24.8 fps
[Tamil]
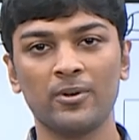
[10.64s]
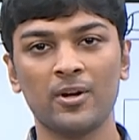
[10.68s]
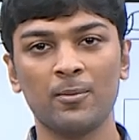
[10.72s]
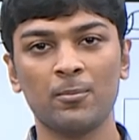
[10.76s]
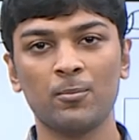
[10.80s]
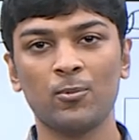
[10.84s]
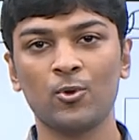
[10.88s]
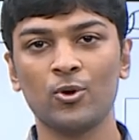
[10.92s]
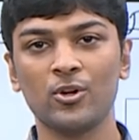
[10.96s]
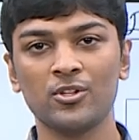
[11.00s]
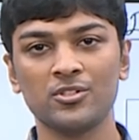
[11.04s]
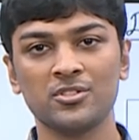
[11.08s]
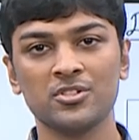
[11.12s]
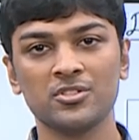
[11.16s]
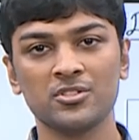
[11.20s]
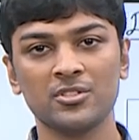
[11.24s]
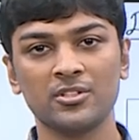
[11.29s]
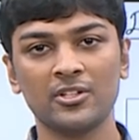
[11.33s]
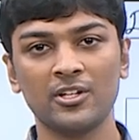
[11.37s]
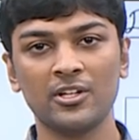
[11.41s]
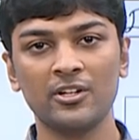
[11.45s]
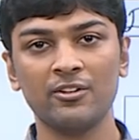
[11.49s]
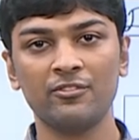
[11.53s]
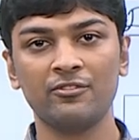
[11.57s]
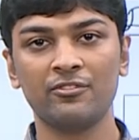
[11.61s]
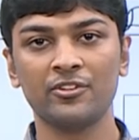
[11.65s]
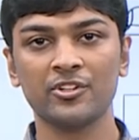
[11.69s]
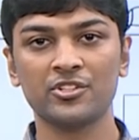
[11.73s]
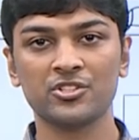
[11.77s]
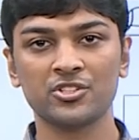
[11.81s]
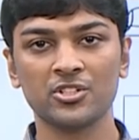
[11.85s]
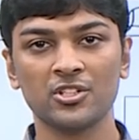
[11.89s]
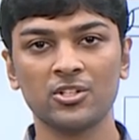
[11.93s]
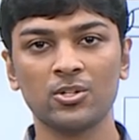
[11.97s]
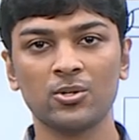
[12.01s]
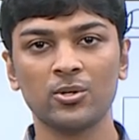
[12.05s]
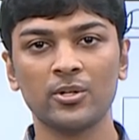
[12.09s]
நம்ம போன செஷனில்
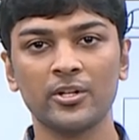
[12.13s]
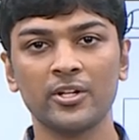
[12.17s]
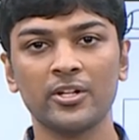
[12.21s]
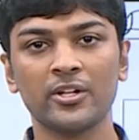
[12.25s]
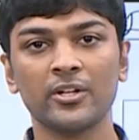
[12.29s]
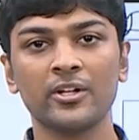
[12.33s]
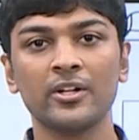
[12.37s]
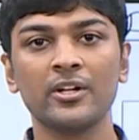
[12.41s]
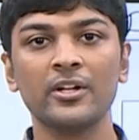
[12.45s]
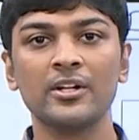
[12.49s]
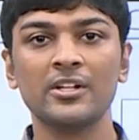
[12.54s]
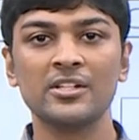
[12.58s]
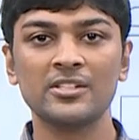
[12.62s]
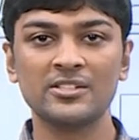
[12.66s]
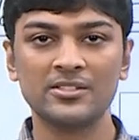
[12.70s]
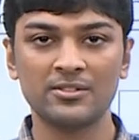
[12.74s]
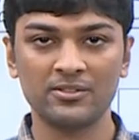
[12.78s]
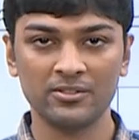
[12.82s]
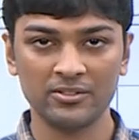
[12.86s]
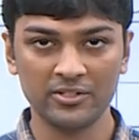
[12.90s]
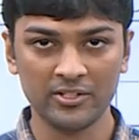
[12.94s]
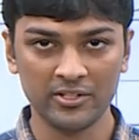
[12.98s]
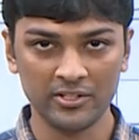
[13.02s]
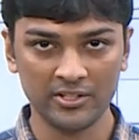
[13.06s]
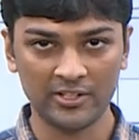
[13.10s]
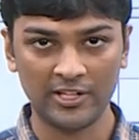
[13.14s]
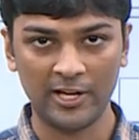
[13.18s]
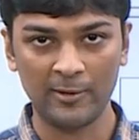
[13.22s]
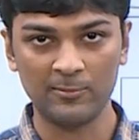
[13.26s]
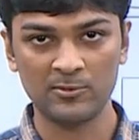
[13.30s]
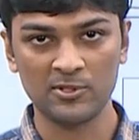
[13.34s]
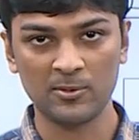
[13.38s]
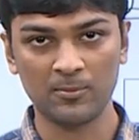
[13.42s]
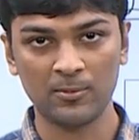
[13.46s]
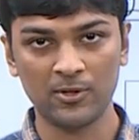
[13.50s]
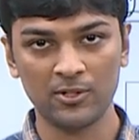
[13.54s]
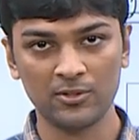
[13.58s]
ஃப்ரிக்ஷனோட
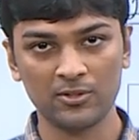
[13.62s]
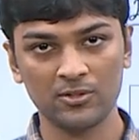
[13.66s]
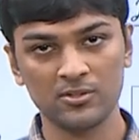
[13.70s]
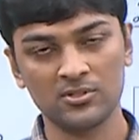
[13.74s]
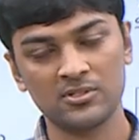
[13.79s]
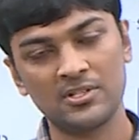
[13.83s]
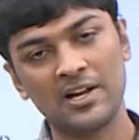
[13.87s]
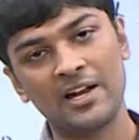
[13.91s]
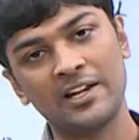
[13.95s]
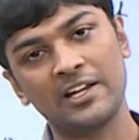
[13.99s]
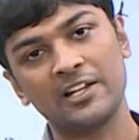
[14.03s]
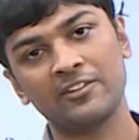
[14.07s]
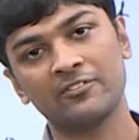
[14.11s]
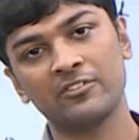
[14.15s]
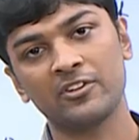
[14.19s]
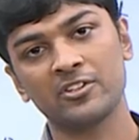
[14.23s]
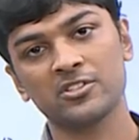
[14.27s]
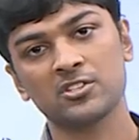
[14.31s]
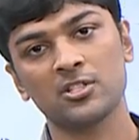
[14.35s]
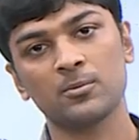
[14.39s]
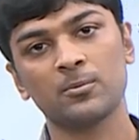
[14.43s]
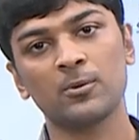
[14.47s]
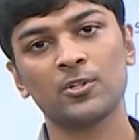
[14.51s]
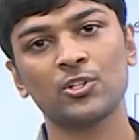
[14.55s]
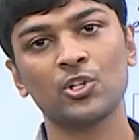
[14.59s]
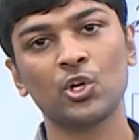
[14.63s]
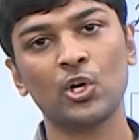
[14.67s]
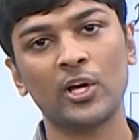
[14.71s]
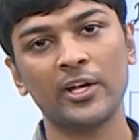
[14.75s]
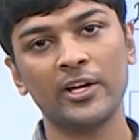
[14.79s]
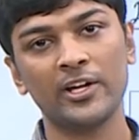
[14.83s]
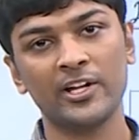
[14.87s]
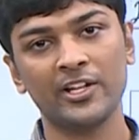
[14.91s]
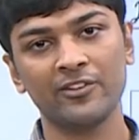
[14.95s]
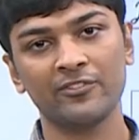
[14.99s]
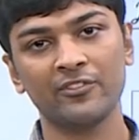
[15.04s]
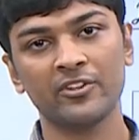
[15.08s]
டைப்ஸை பார்த்தோம் ஸ்டாட்டிக் ஃப்ரிக்ஷனை பார்த்தோம்
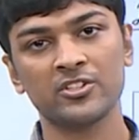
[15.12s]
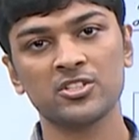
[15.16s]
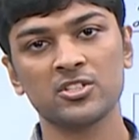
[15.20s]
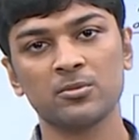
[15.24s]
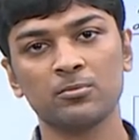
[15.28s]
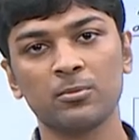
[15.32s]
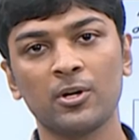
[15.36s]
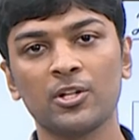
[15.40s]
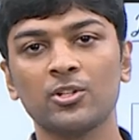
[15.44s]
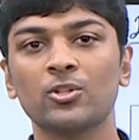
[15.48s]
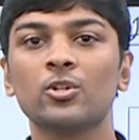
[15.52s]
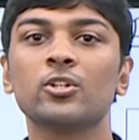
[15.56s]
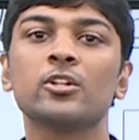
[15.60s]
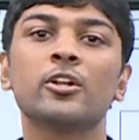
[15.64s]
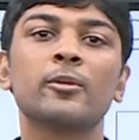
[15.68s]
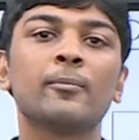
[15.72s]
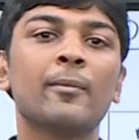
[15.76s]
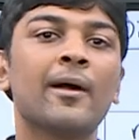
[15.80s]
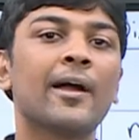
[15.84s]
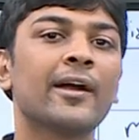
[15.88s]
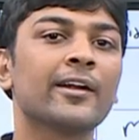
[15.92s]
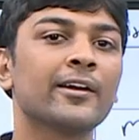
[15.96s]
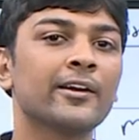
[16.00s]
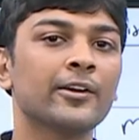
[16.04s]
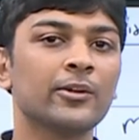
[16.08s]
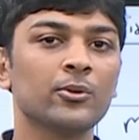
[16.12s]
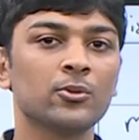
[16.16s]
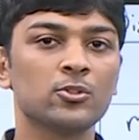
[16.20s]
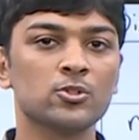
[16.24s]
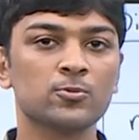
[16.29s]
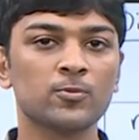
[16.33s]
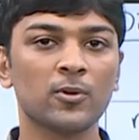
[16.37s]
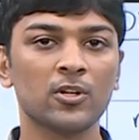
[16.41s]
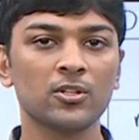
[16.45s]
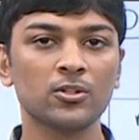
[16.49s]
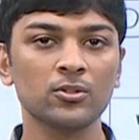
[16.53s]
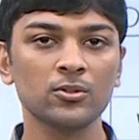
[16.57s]
கைனட்டிக் ஃப்ரிக்ஷன் பார்த்தோம் அதோட
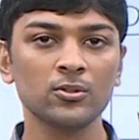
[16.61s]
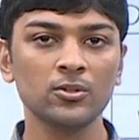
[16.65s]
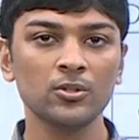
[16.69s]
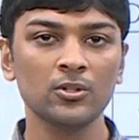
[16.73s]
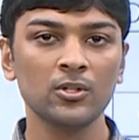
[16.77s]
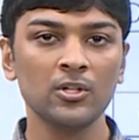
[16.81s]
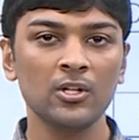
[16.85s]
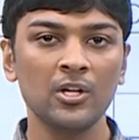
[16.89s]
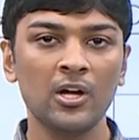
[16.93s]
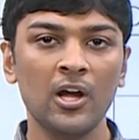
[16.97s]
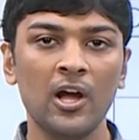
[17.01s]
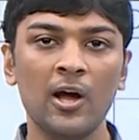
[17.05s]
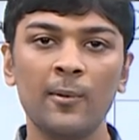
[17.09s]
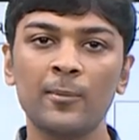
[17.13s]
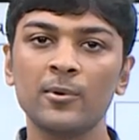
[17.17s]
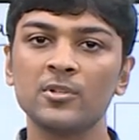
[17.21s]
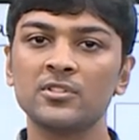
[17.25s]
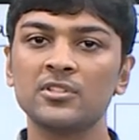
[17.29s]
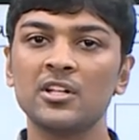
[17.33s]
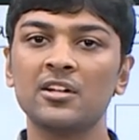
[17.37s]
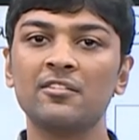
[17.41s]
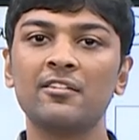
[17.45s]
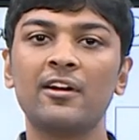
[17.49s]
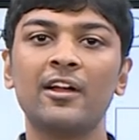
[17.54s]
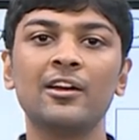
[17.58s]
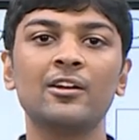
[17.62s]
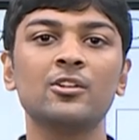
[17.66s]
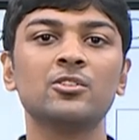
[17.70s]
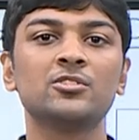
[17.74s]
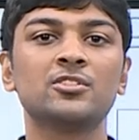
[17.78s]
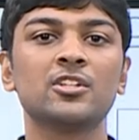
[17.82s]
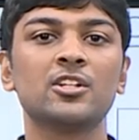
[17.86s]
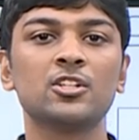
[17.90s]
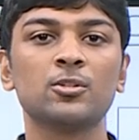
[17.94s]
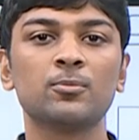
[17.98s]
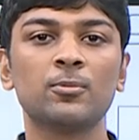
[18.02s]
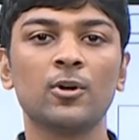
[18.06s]
மேக்னிடியூட்ஸ் பார்த்தோம் அப்புறம் சில வேல்யூஸ்
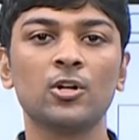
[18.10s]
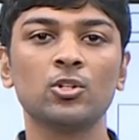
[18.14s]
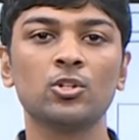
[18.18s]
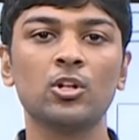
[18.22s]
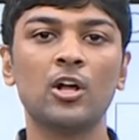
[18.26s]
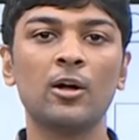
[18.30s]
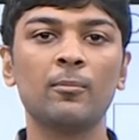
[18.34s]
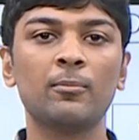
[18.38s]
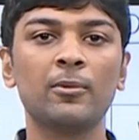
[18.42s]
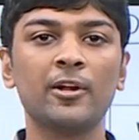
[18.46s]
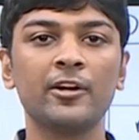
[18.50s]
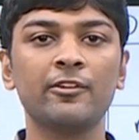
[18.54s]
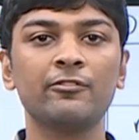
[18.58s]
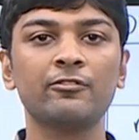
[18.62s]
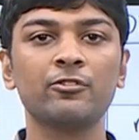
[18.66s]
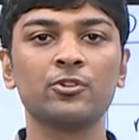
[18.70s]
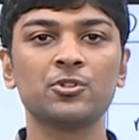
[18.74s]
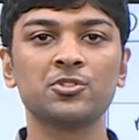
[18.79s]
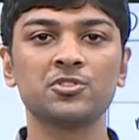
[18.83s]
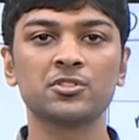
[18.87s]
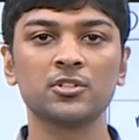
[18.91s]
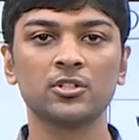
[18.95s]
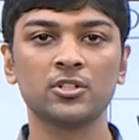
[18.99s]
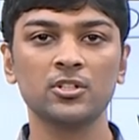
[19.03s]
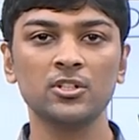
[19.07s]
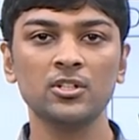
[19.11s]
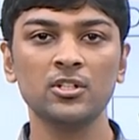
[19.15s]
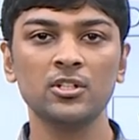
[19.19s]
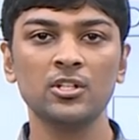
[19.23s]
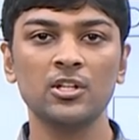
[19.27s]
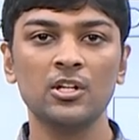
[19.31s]
எடுத்து பார்த்தோம் அப்ளைட் ஃபோர்ஸுக்கு